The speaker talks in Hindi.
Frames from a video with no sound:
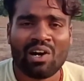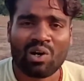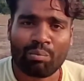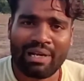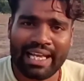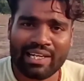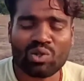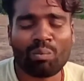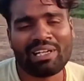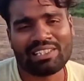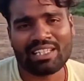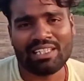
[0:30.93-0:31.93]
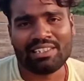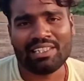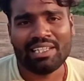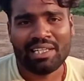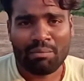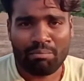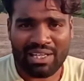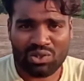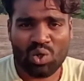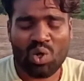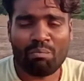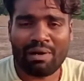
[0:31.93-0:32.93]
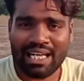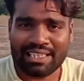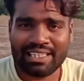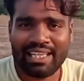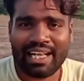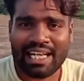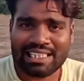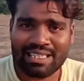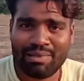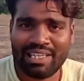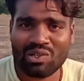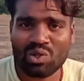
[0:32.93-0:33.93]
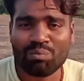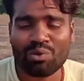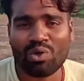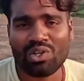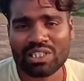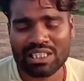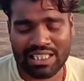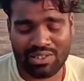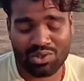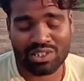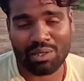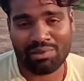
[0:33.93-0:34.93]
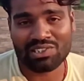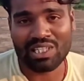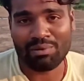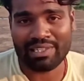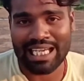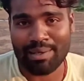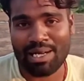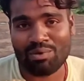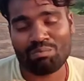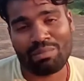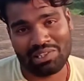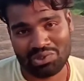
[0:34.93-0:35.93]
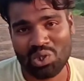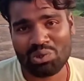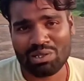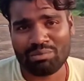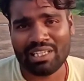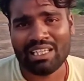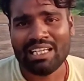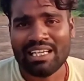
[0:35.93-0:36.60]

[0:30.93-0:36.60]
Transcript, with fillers: और बेल आइकन को प्रेस कर लीजिए बातों को हम बढ़ाते हैं कैसे मिलेगा गोप्रो हीरो हीरो सेवन सिल्वर कैमरा आपको पाँच सौ रुपये में